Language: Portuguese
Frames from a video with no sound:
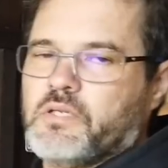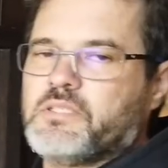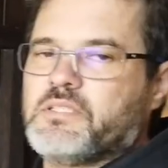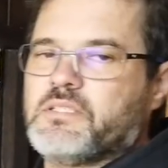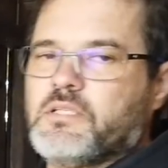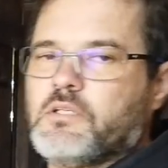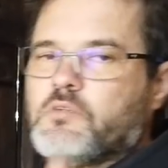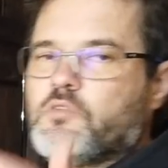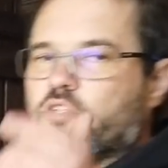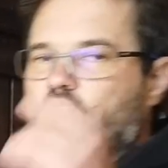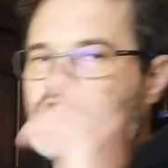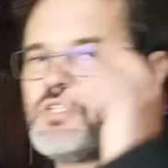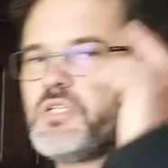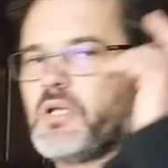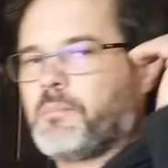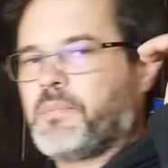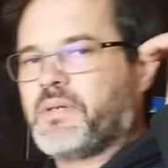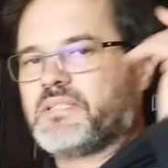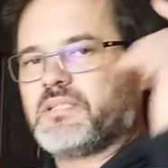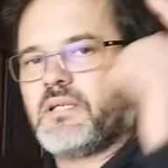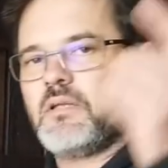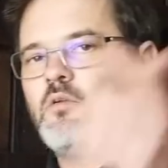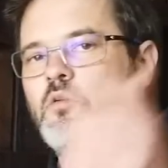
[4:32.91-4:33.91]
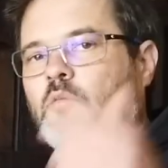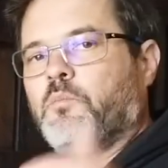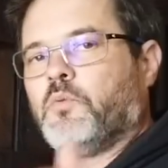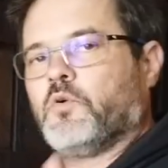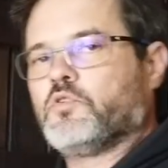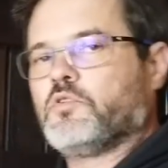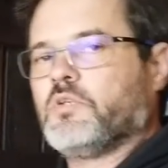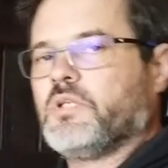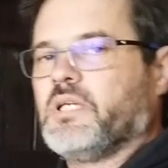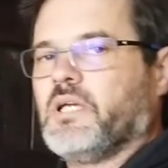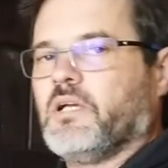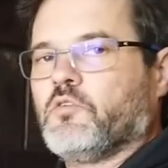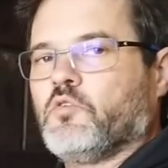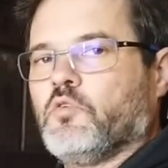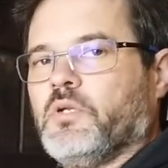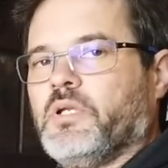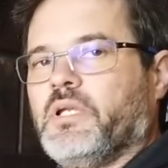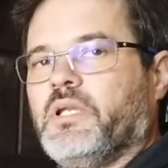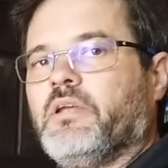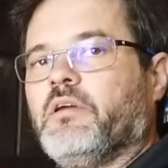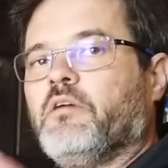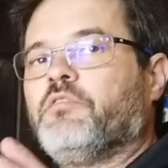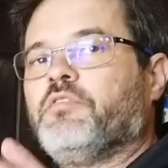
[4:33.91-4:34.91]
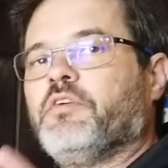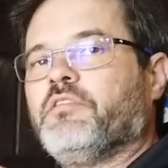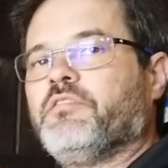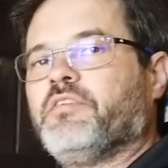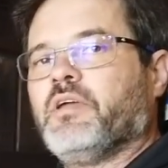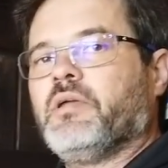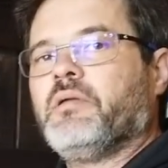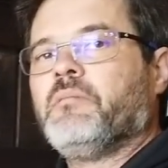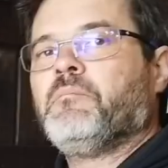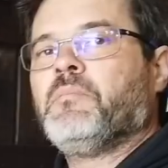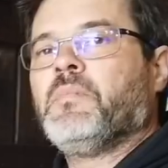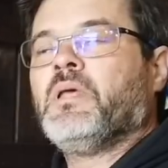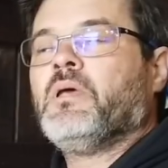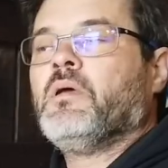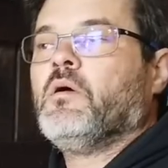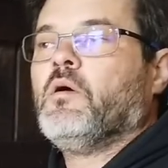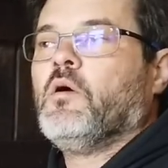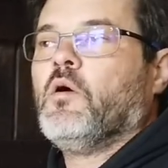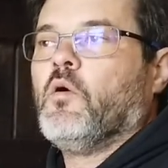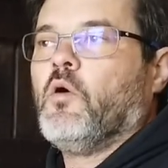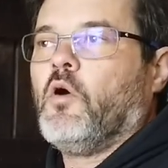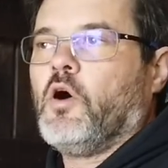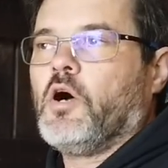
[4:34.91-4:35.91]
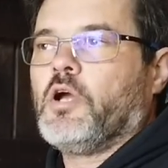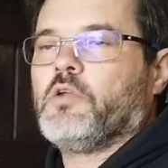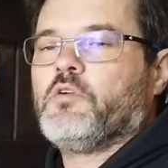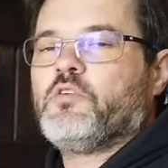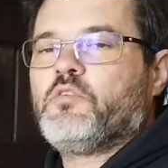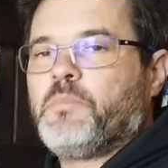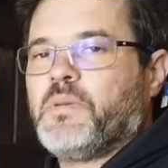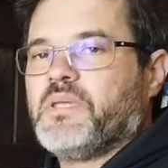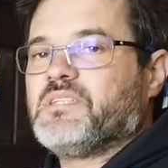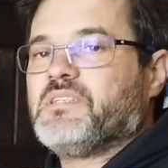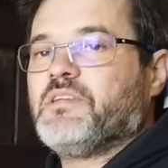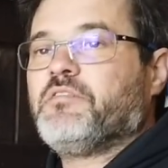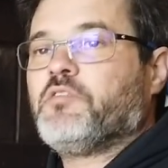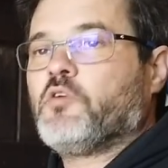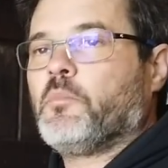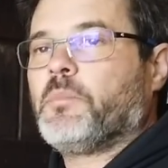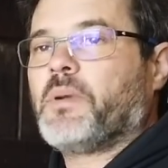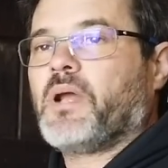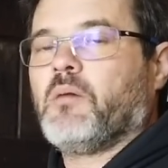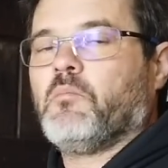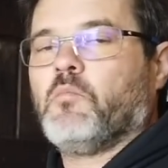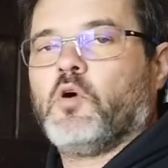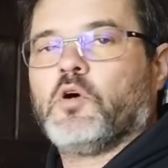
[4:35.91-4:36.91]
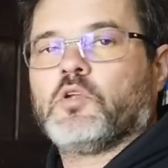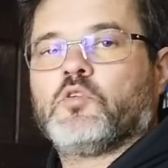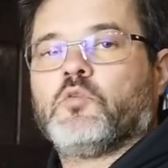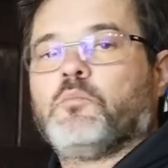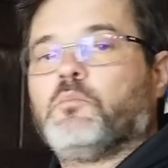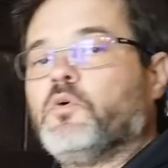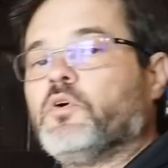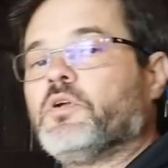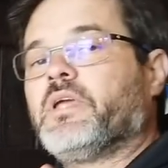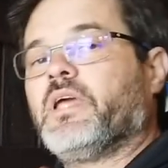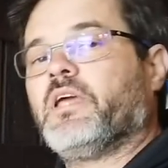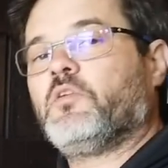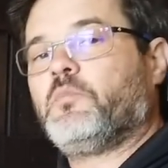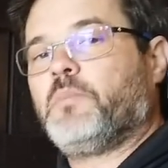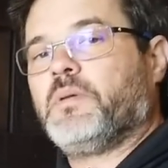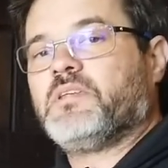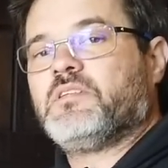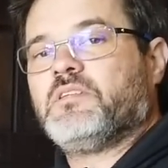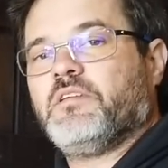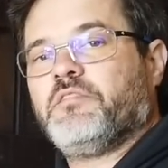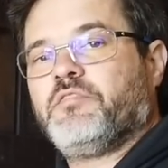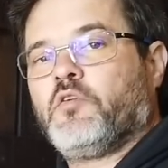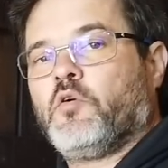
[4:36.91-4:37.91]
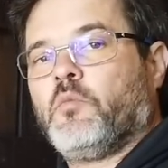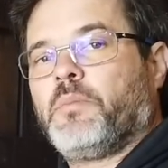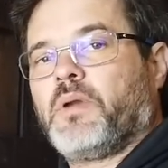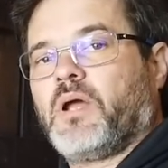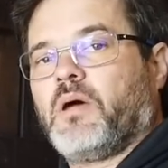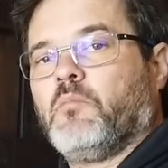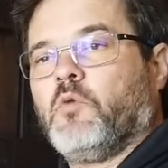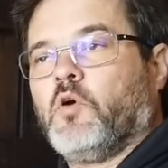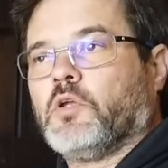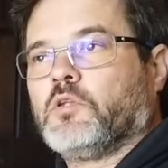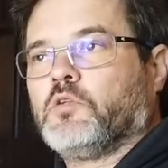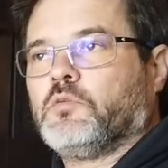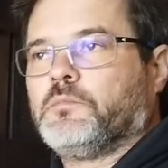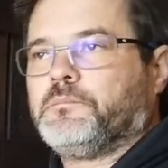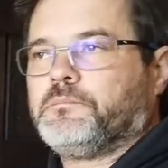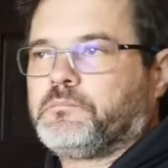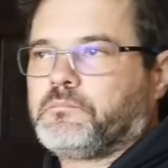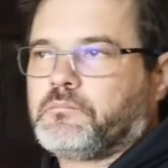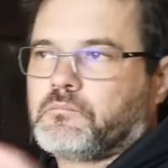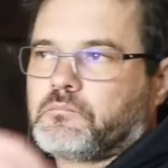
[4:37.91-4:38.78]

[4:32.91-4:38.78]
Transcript: Antes disso, a gente tinha passado no posto de gasolina e eu fui ver óleo específico para moto. Por que específico para moto?